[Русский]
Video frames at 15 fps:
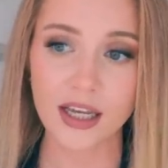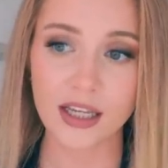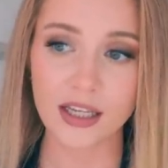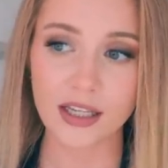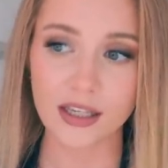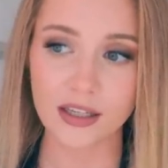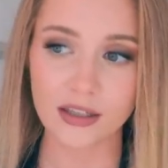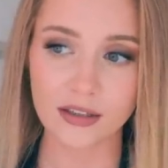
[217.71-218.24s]

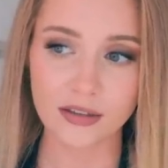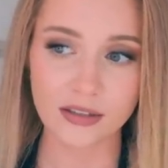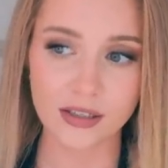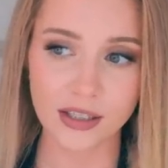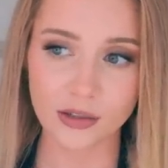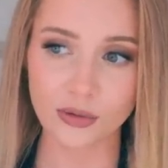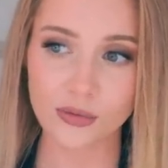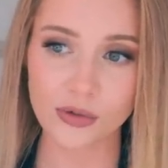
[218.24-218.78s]
И
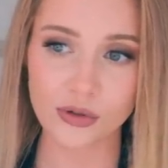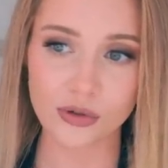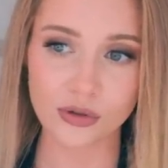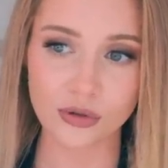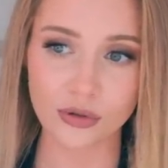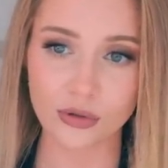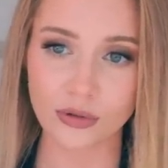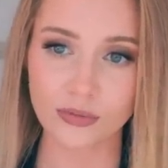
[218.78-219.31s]
я думаю,
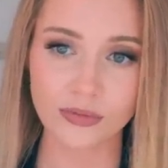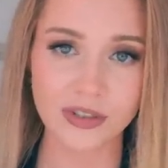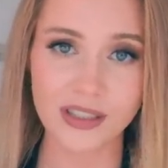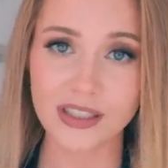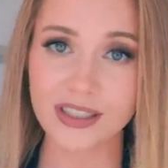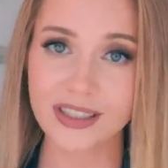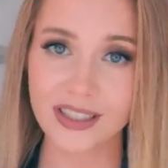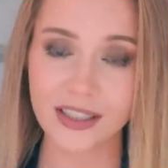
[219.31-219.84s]
что
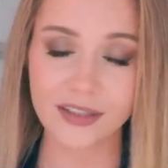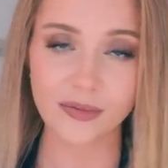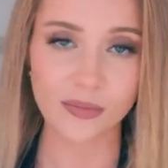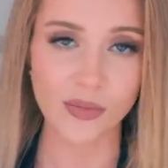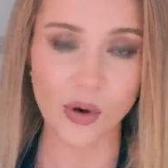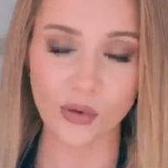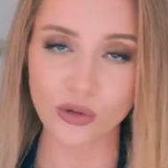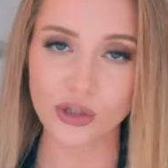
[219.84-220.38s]
нигде
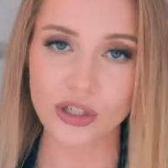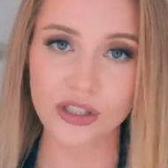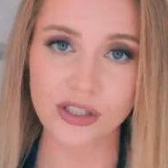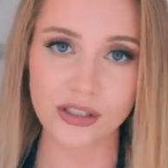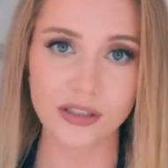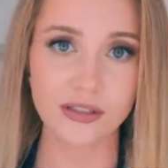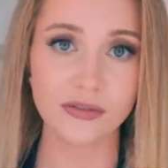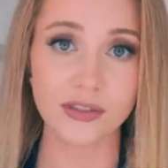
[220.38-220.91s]
похожие
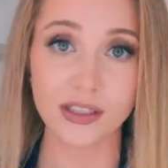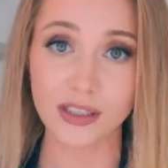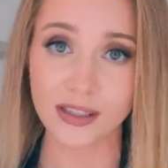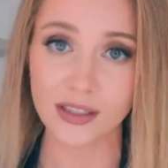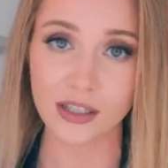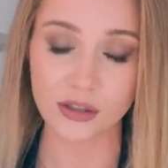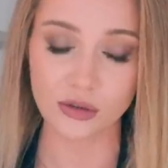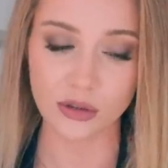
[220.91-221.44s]
цены вы не
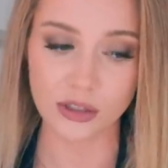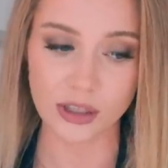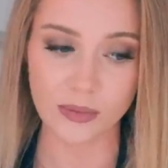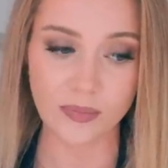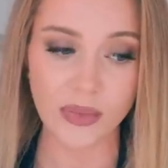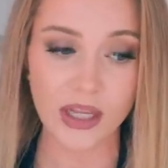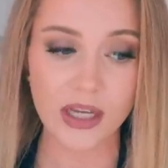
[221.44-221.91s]
найдете.